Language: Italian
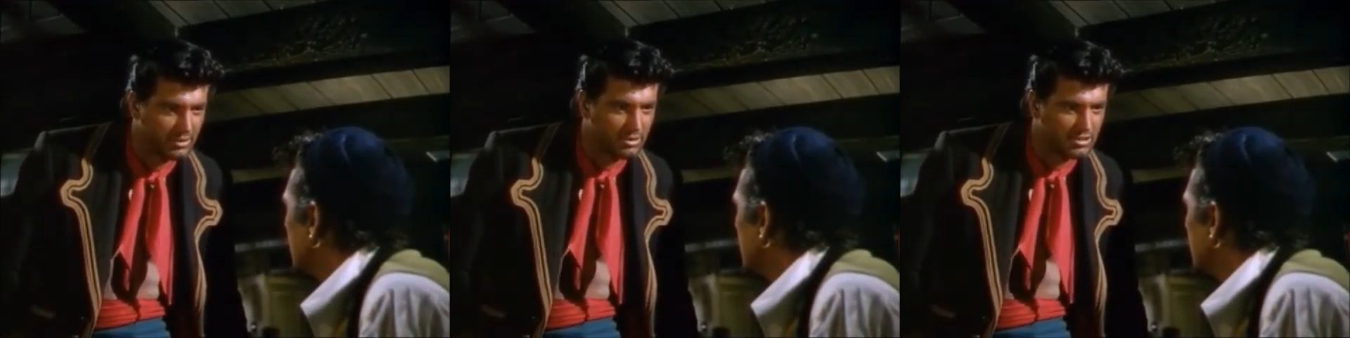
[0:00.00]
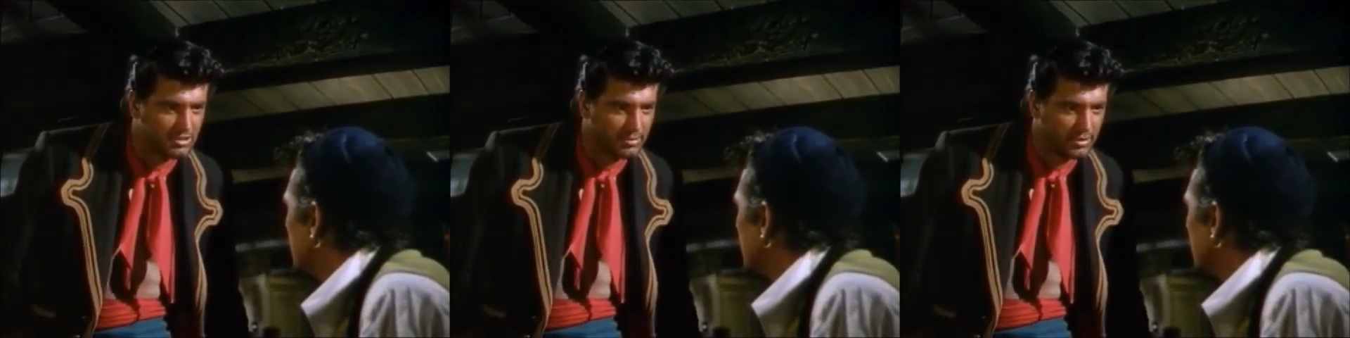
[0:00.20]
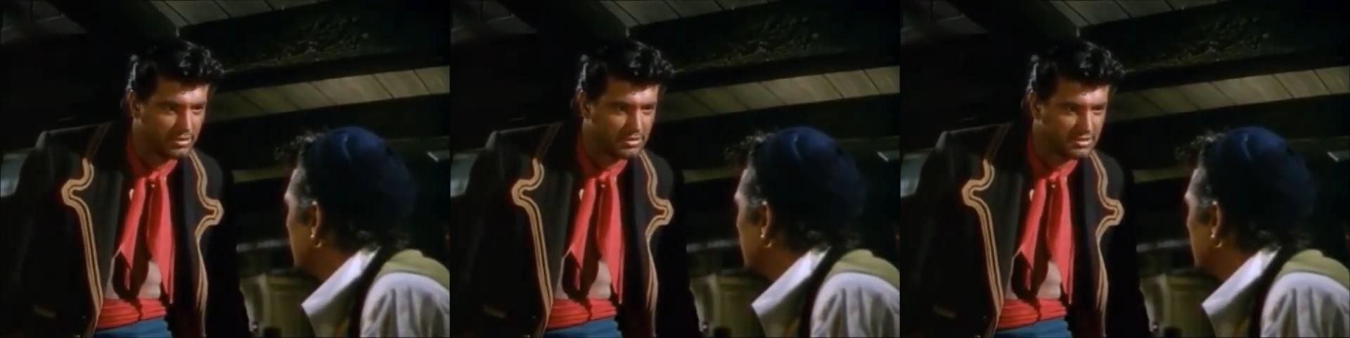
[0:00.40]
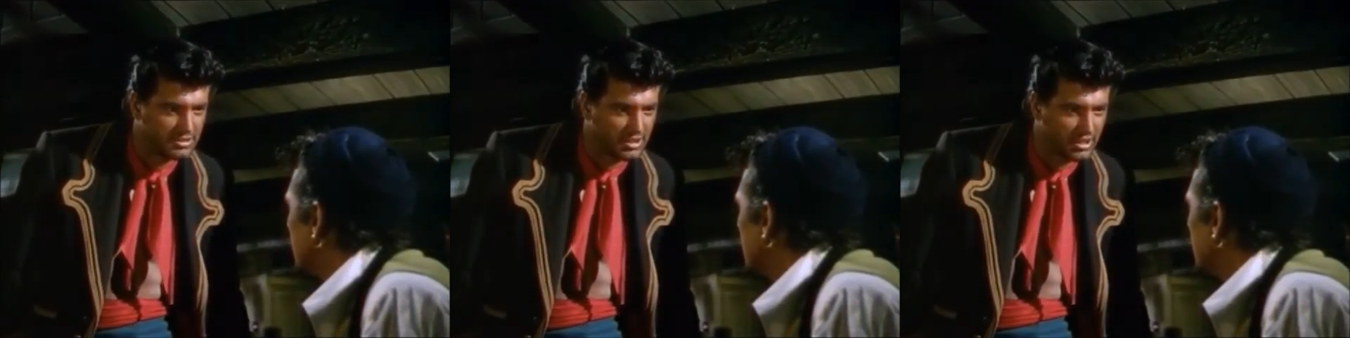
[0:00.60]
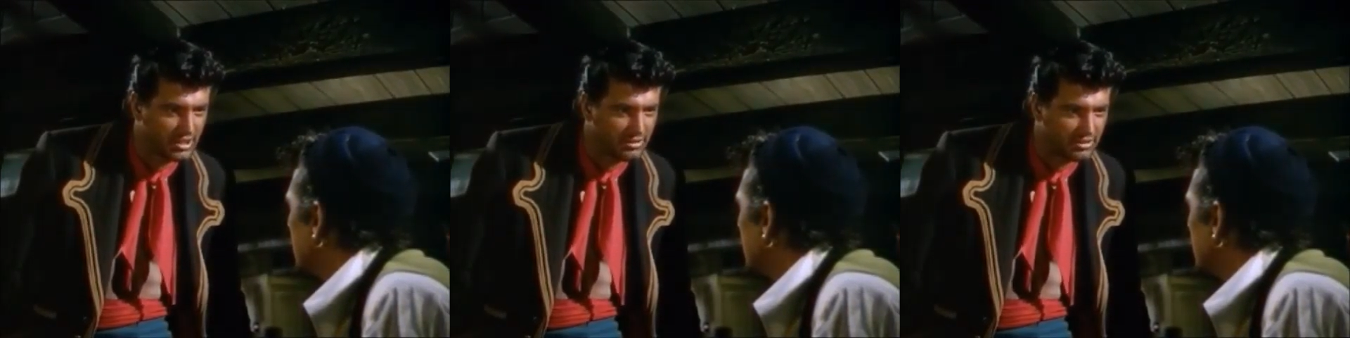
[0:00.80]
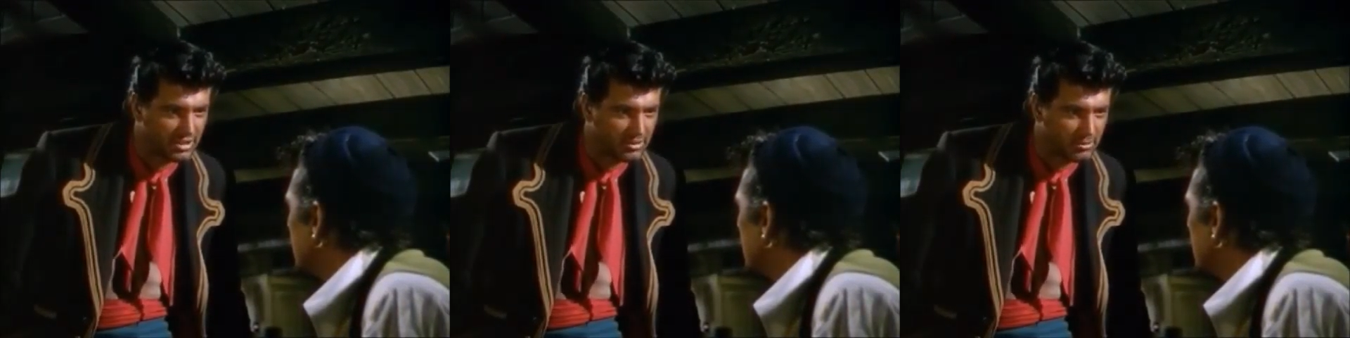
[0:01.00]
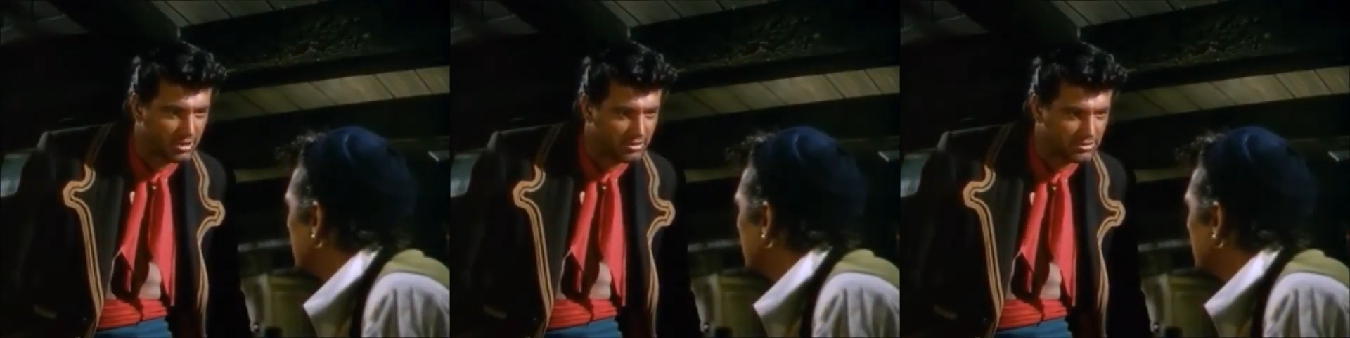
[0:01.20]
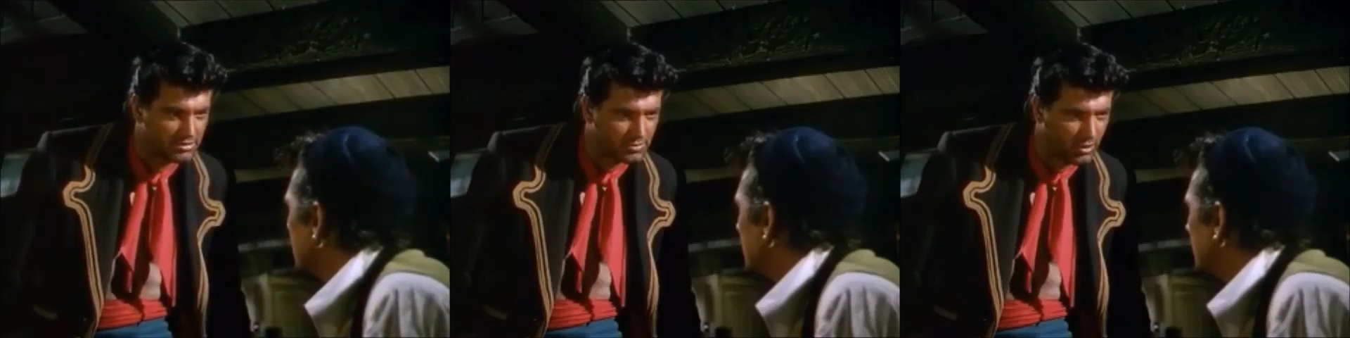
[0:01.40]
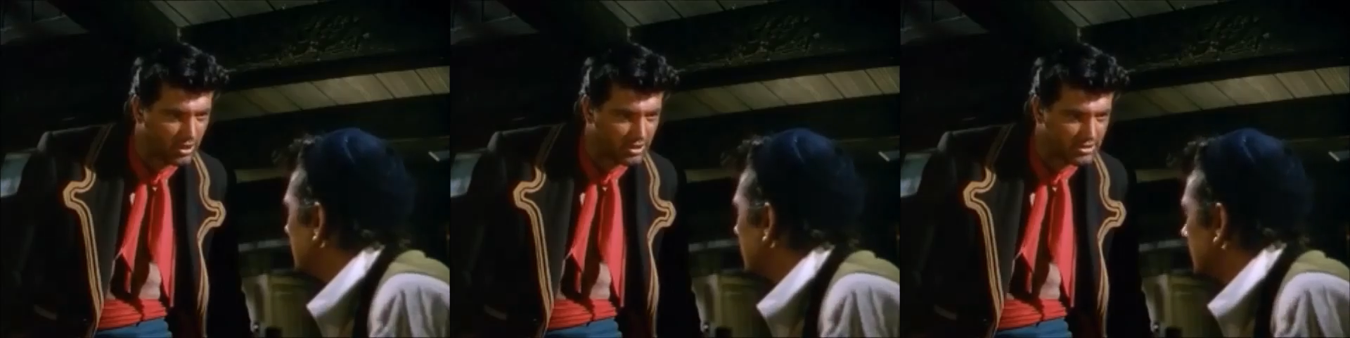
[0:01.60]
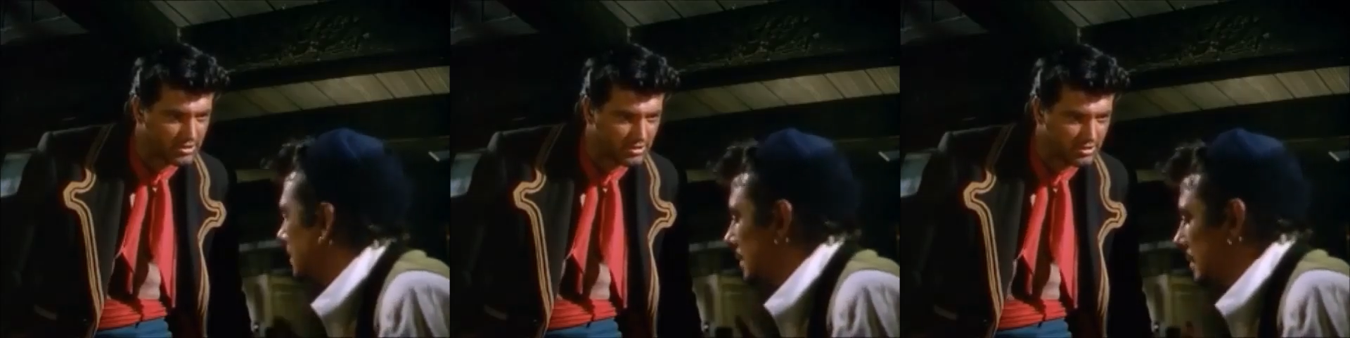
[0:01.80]
Tu sta di guardia e tieni gli occhi
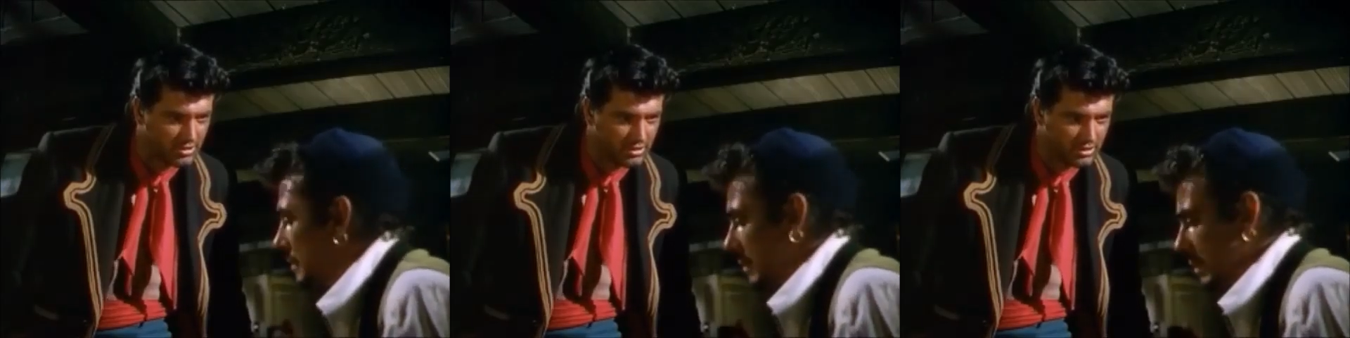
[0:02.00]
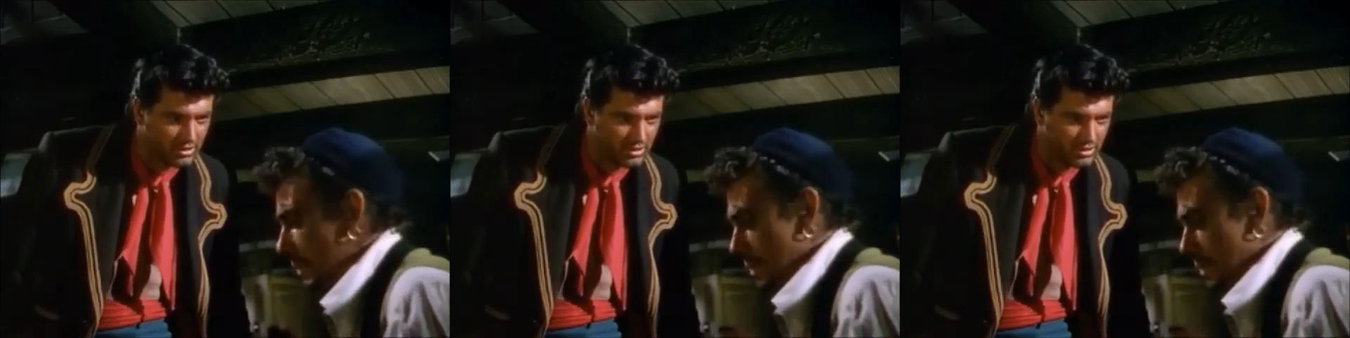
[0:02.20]
aperti.